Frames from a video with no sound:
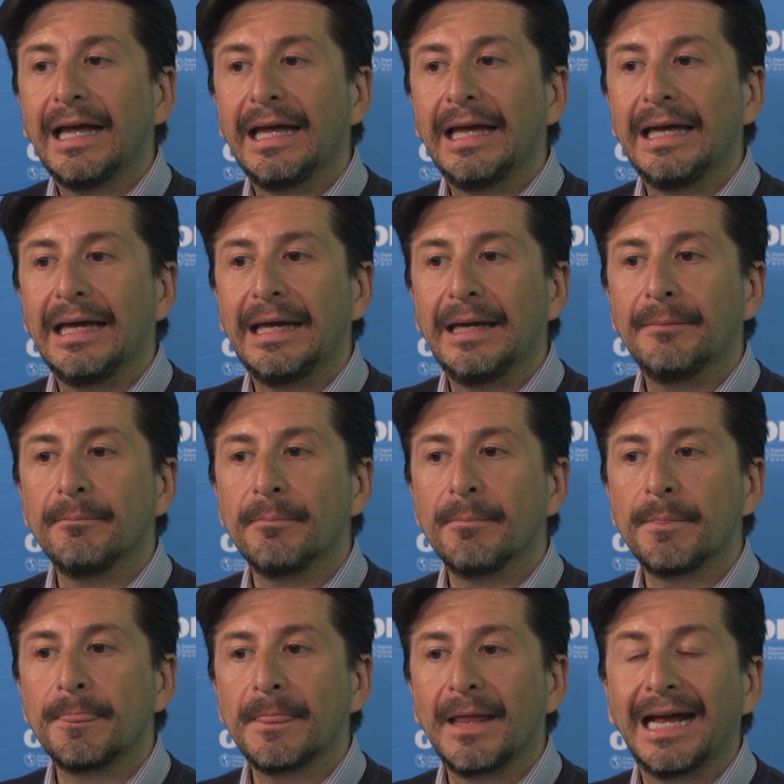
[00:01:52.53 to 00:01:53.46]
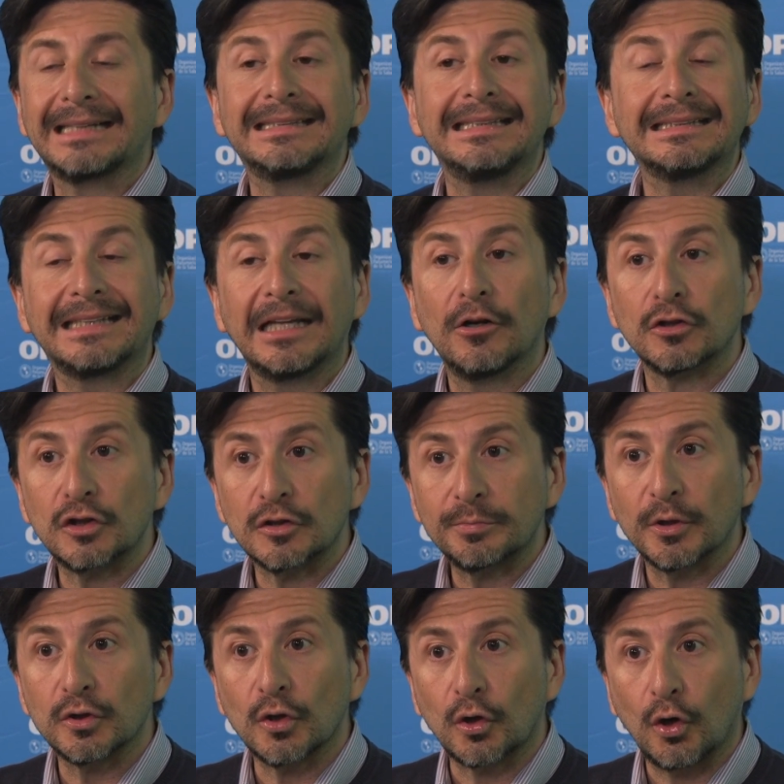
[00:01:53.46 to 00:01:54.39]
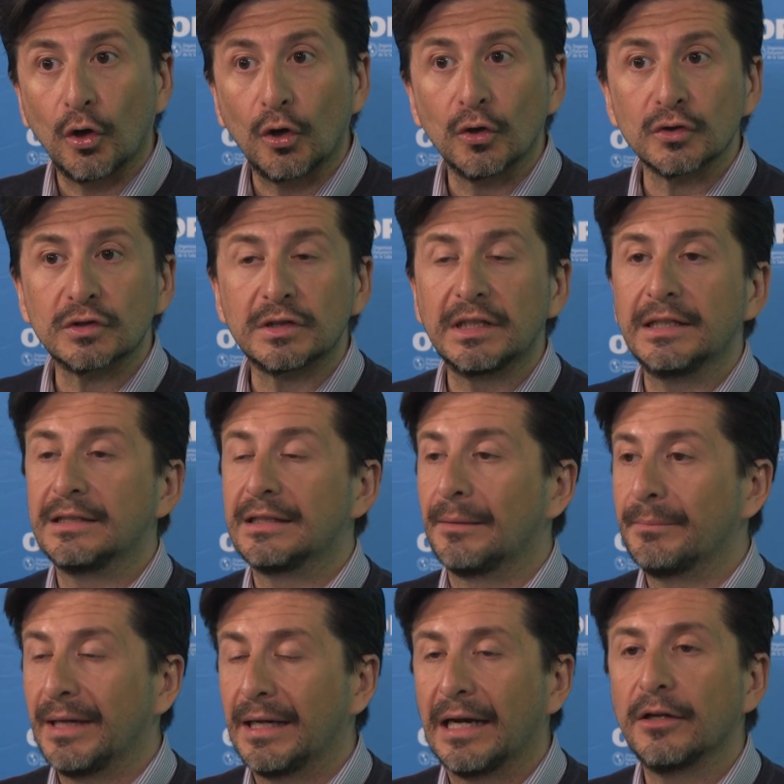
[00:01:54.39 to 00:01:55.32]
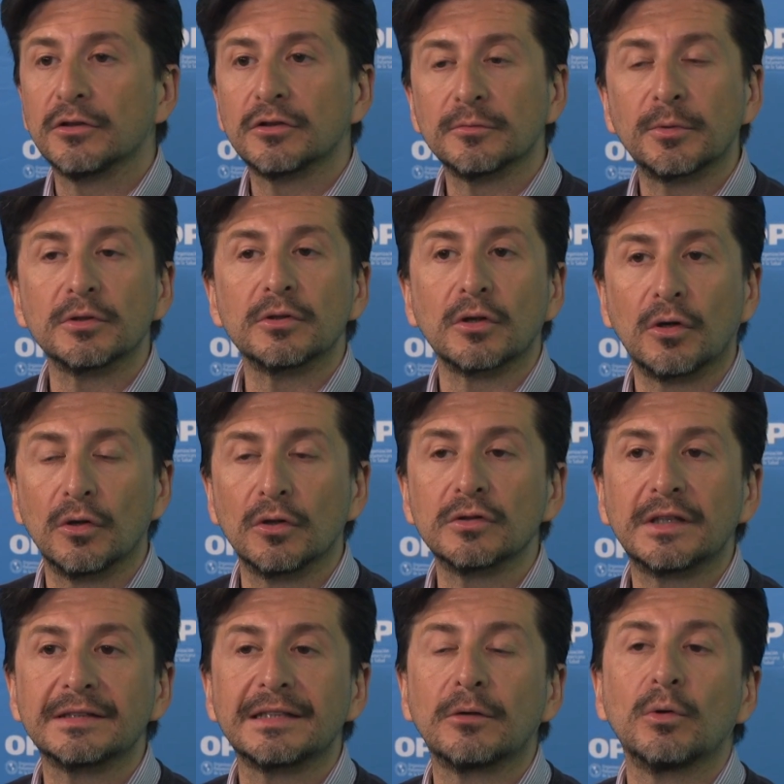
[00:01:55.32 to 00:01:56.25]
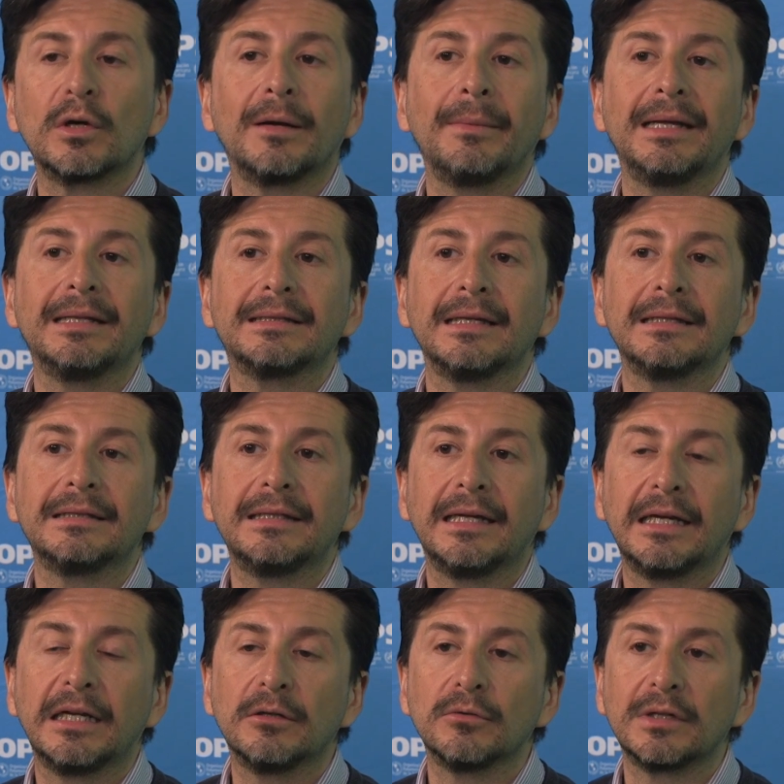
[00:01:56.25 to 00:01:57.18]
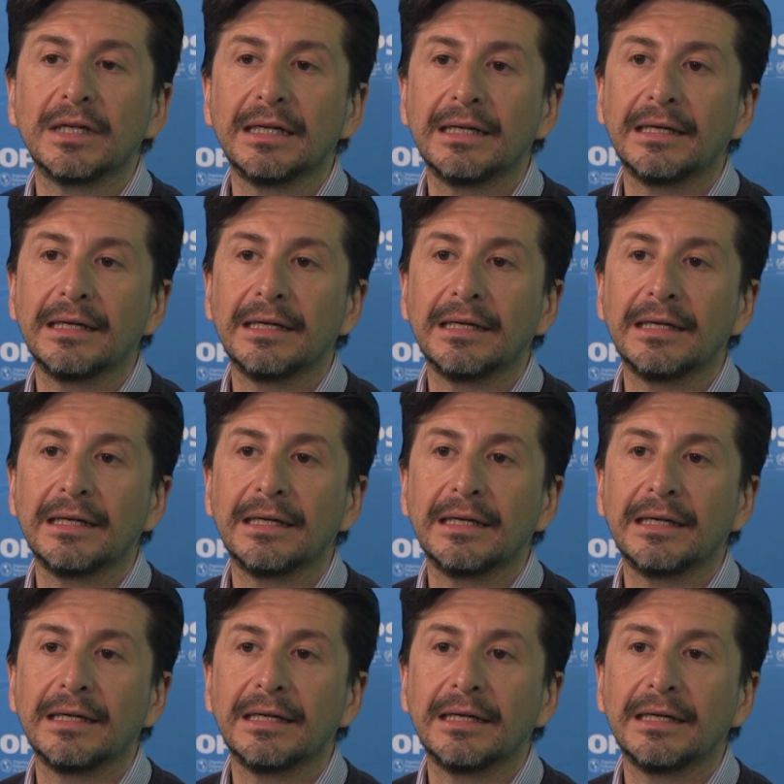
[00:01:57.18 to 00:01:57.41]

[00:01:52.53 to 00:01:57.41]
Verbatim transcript: Em, existen otros protocolos y también hay otros protocolos que seguramente tienen un,